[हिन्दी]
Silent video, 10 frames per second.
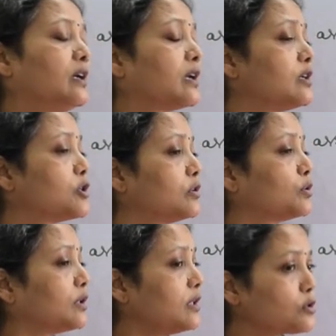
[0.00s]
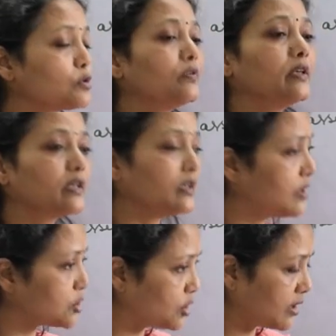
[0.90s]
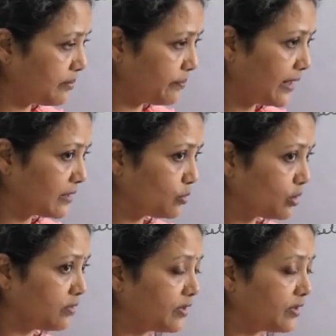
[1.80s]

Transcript: कि जो थ्री इज टू वन की रेशो का इम्पैक्ट होगा